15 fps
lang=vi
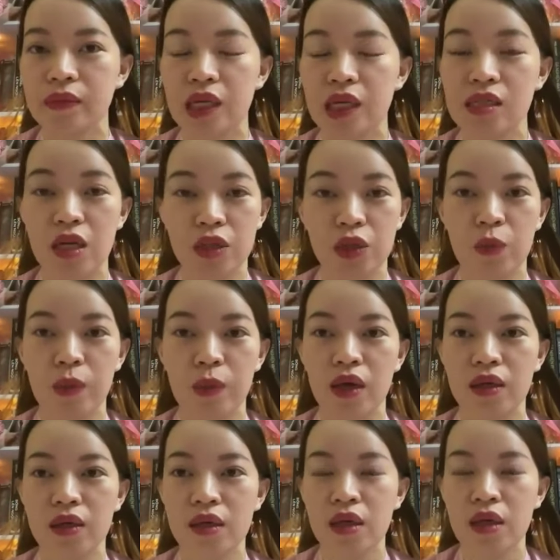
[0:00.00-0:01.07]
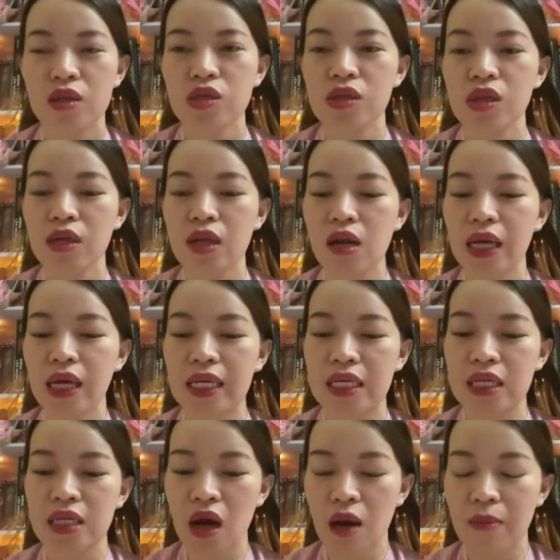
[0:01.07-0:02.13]
anh chị hình dung ạ cho nên đó là cái
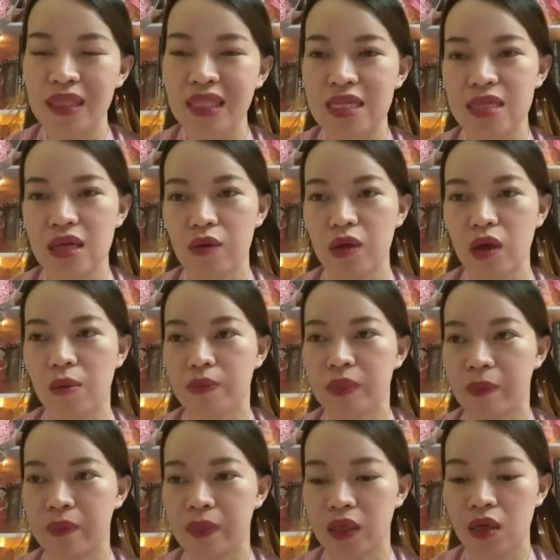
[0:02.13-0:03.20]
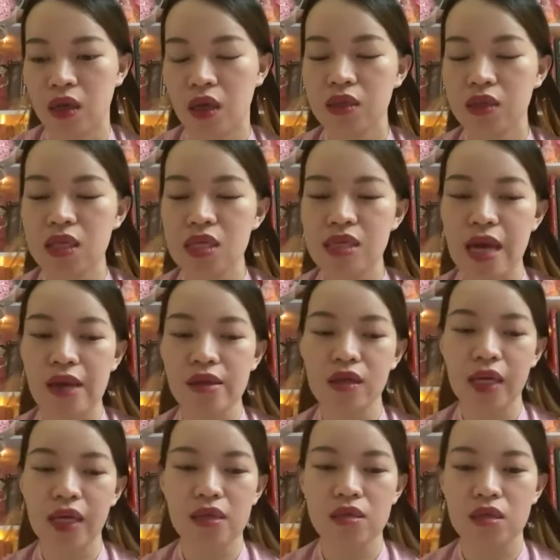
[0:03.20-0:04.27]
lý do mà tại sao nhóm học tập nhé chia sẻ cho
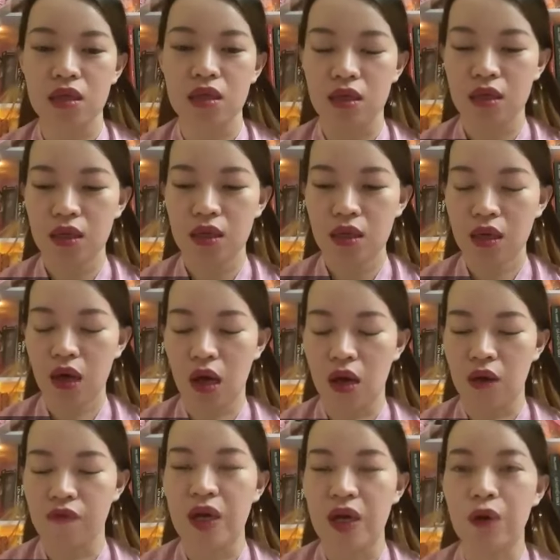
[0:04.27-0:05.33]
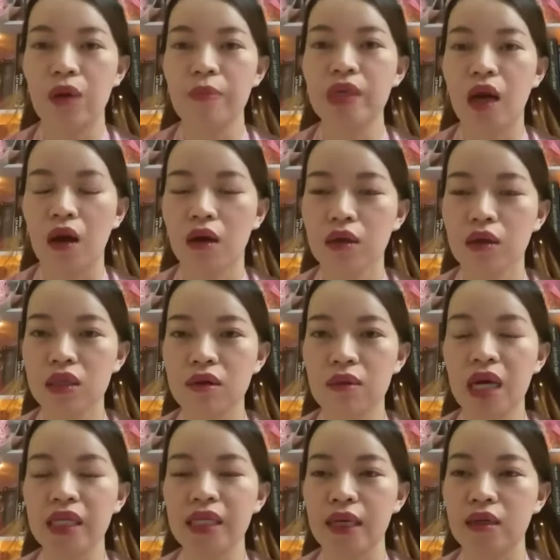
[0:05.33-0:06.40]
các anh chị uh, về luật hấp dẫn nhưng mà
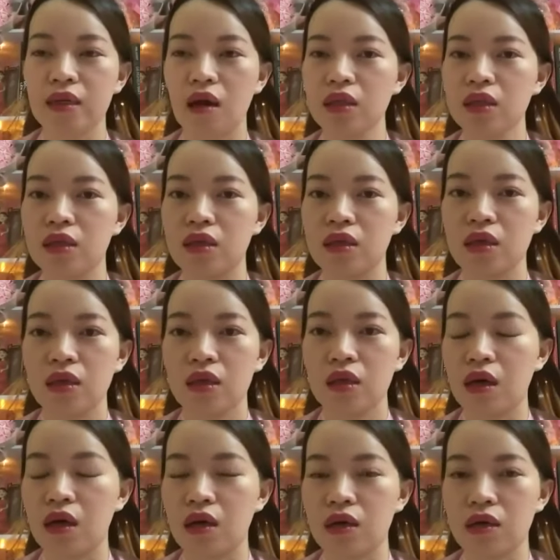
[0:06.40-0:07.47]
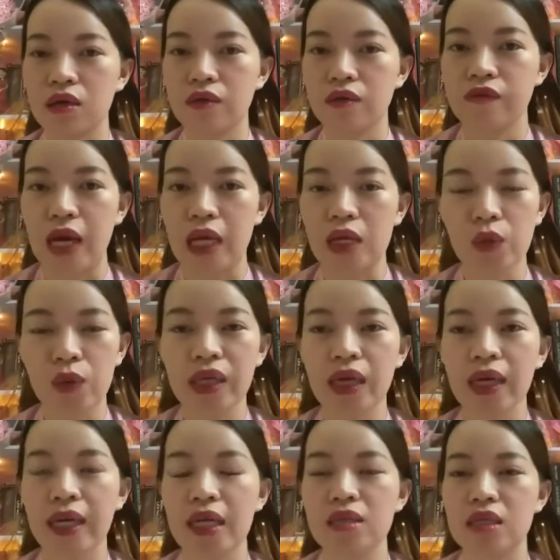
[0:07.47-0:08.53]
bên cạnh đó thì uh, phải luôn nhắc
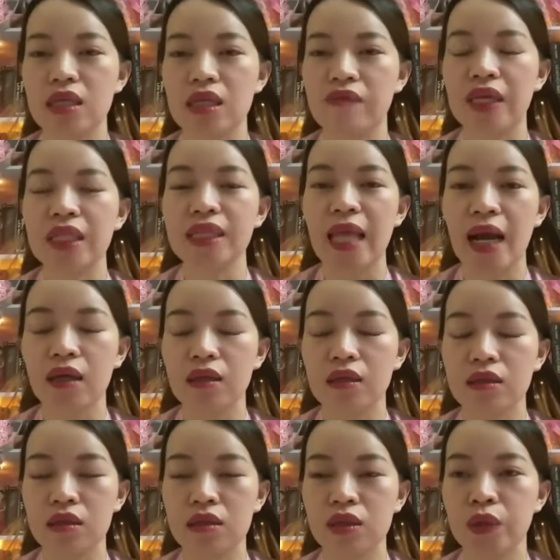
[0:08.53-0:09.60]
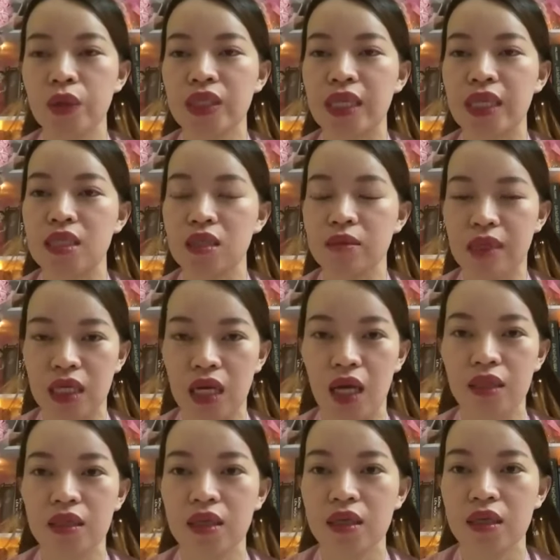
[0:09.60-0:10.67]
các anh chị là phải tăng tư duy tài chính của mình
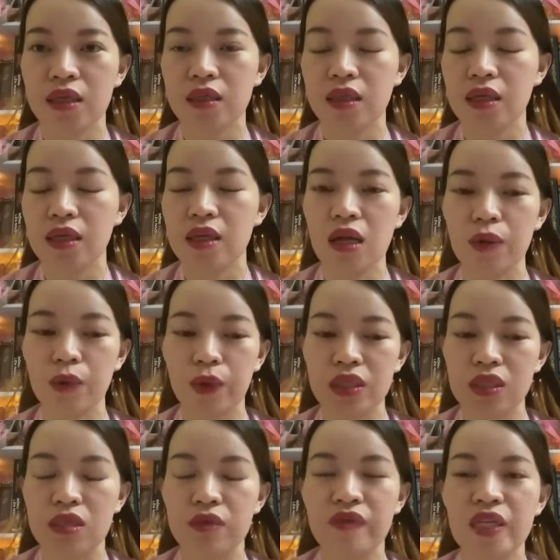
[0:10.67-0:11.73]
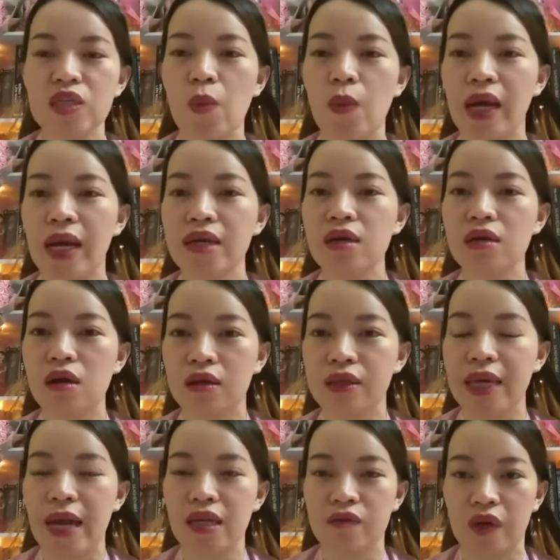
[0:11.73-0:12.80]
lên thì đó là nguyên chị ví dụ một cái rất đơn
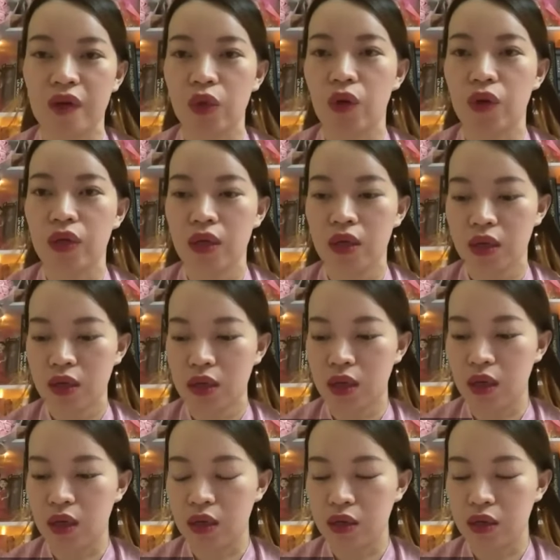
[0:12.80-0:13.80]
giản như vậy thôi à,